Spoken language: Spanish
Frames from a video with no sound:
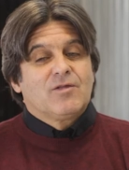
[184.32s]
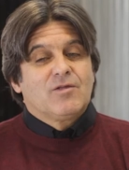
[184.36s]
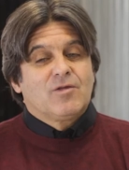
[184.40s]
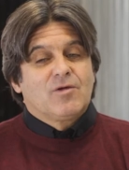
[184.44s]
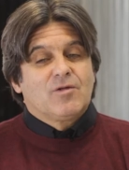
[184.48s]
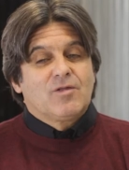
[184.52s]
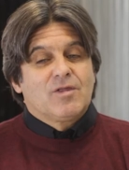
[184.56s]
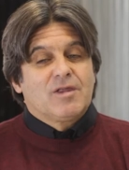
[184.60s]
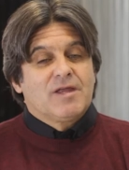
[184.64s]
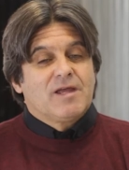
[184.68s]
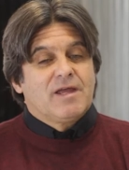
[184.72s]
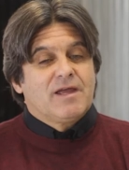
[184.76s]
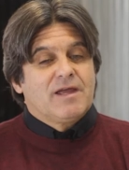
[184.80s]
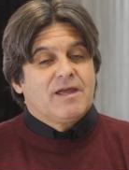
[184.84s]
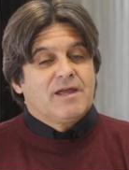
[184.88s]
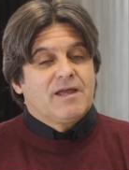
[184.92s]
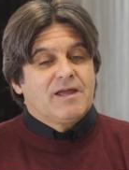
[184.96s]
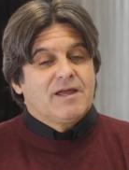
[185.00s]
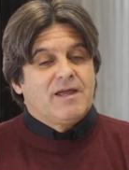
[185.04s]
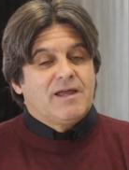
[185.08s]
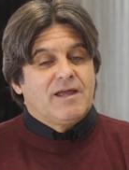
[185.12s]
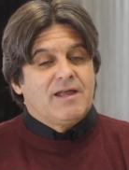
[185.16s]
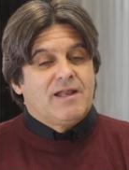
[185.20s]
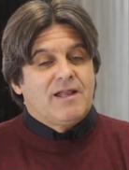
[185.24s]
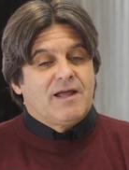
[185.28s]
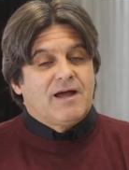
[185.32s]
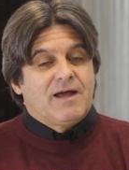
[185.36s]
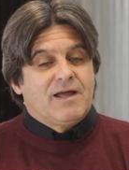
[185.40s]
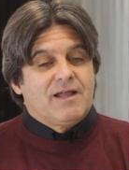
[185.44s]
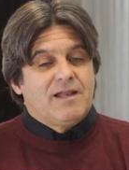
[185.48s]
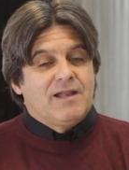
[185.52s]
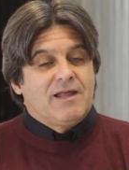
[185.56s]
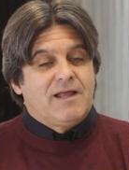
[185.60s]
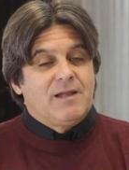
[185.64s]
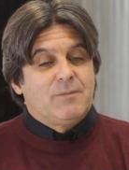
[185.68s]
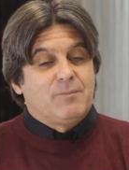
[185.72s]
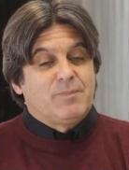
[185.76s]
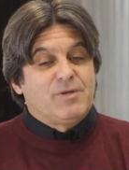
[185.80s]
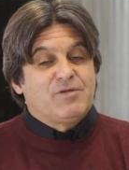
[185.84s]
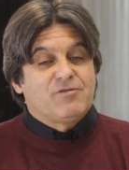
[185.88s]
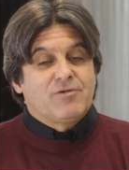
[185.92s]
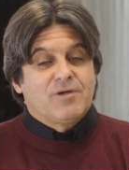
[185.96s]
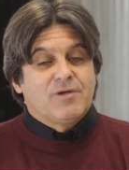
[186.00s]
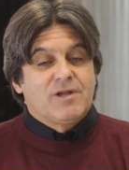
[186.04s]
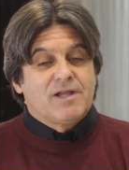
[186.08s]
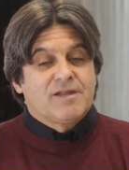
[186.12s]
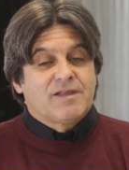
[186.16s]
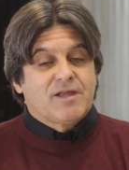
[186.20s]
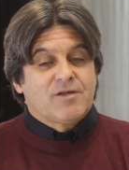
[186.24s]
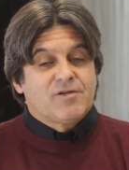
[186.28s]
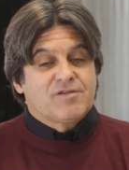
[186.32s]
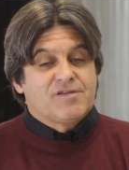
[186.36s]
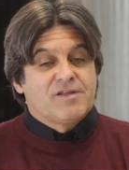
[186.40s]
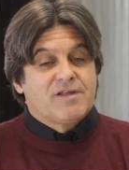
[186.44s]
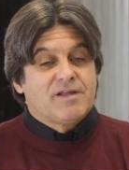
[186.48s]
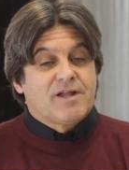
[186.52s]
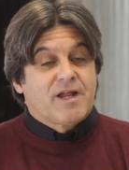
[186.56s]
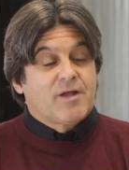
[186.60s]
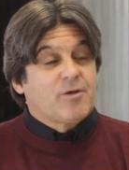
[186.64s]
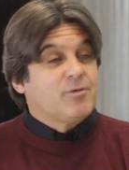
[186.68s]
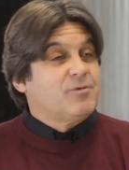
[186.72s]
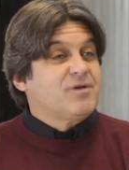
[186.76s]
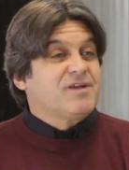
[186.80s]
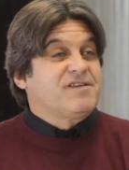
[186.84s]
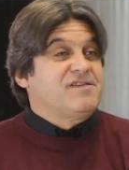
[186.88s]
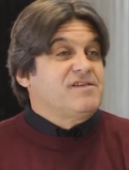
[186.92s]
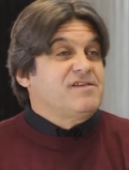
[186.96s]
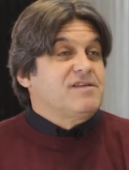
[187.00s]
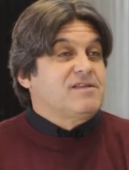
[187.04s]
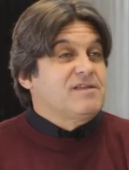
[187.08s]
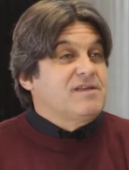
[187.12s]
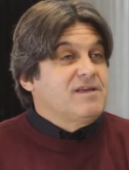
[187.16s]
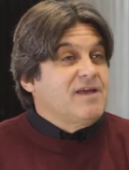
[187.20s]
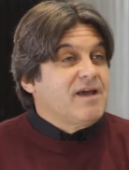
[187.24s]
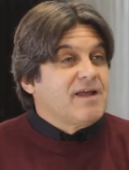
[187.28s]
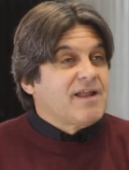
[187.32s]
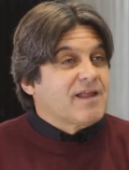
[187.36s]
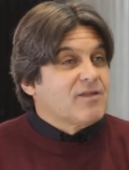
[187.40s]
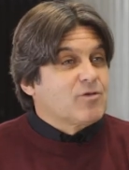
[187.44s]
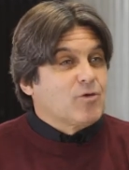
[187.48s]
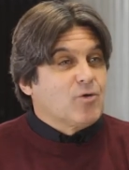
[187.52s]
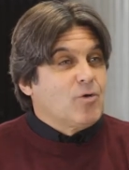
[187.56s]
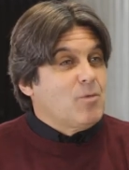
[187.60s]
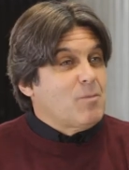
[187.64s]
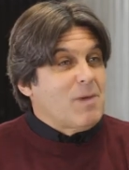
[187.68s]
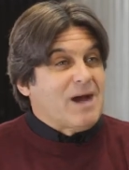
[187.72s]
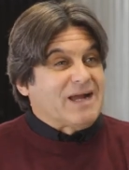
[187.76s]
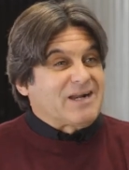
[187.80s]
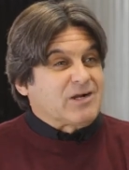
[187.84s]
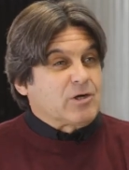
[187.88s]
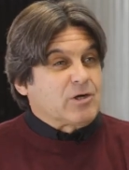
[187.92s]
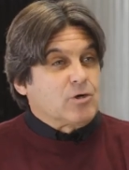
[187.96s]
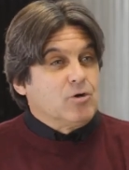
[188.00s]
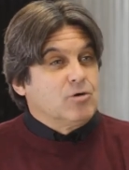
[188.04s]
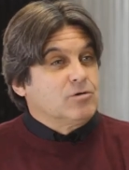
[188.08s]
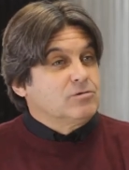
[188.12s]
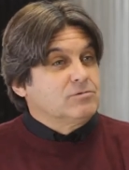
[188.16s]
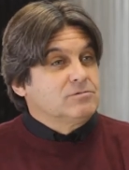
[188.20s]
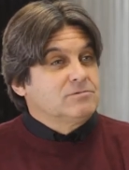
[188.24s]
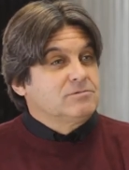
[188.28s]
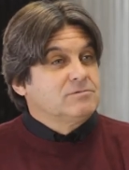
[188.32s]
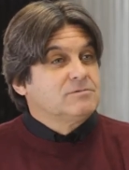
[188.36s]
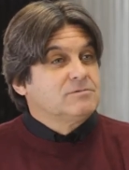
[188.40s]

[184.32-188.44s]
donde el, piso del Estadio Centenario no existía, era todo marrón.